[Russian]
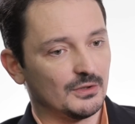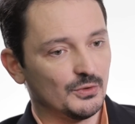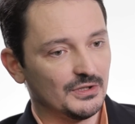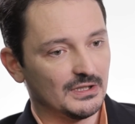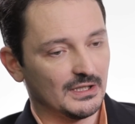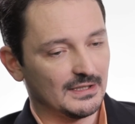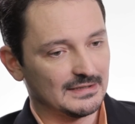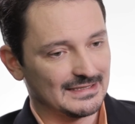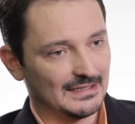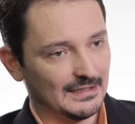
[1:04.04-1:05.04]
волнует
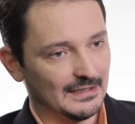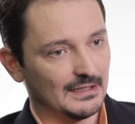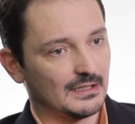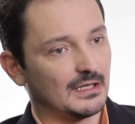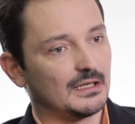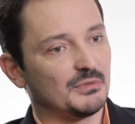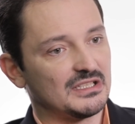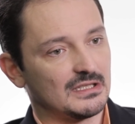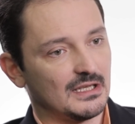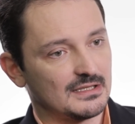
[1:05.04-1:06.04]
здание как
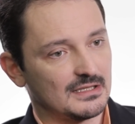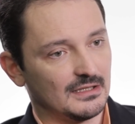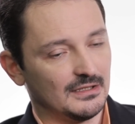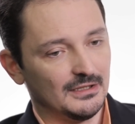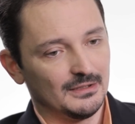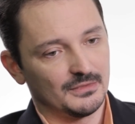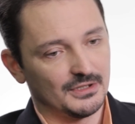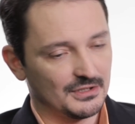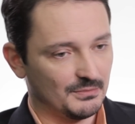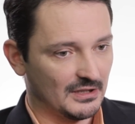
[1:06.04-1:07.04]
репрезентация.
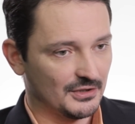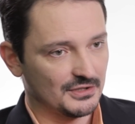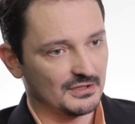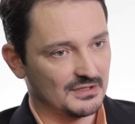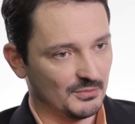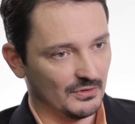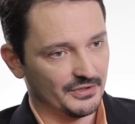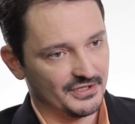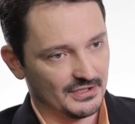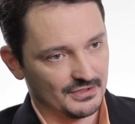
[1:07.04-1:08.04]
Мы должны предложить
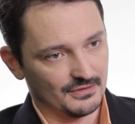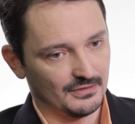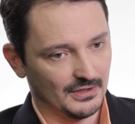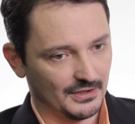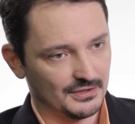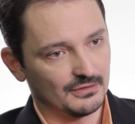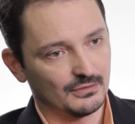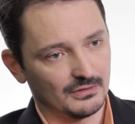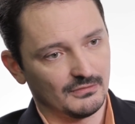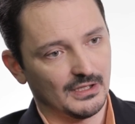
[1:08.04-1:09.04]
концептуализацию
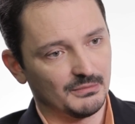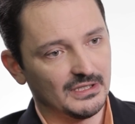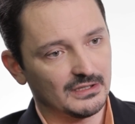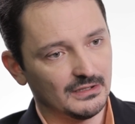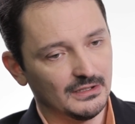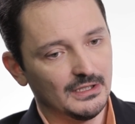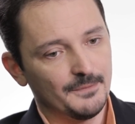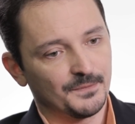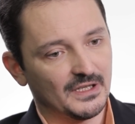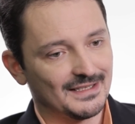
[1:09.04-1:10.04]
архитектурного объекта
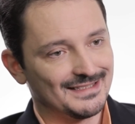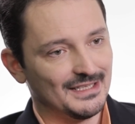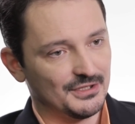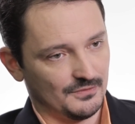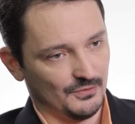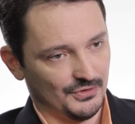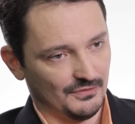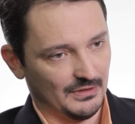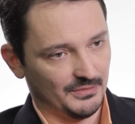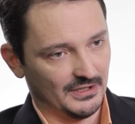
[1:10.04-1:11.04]
как
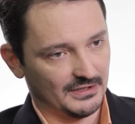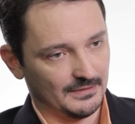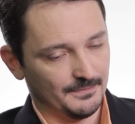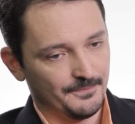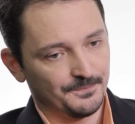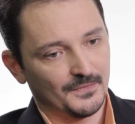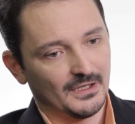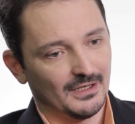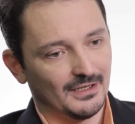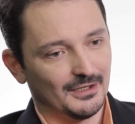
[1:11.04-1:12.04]
действующего объекта,
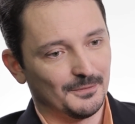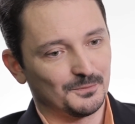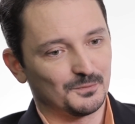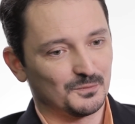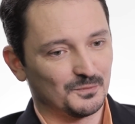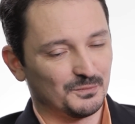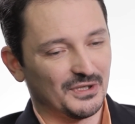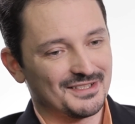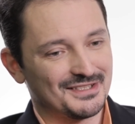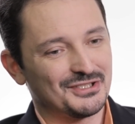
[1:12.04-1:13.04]
а,
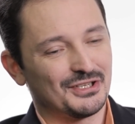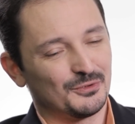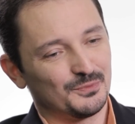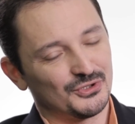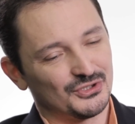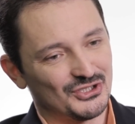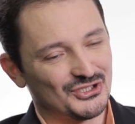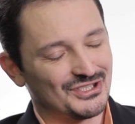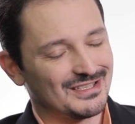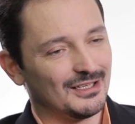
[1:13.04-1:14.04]
показать, как он пишет
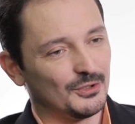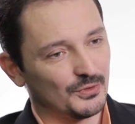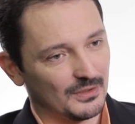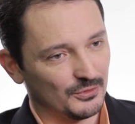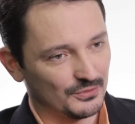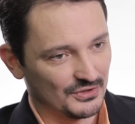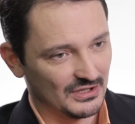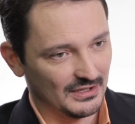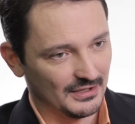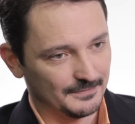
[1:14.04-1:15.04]
социальную работу
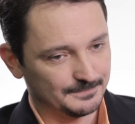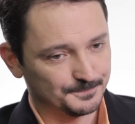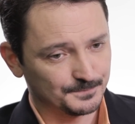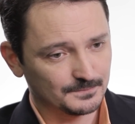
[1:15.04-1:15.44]
здания.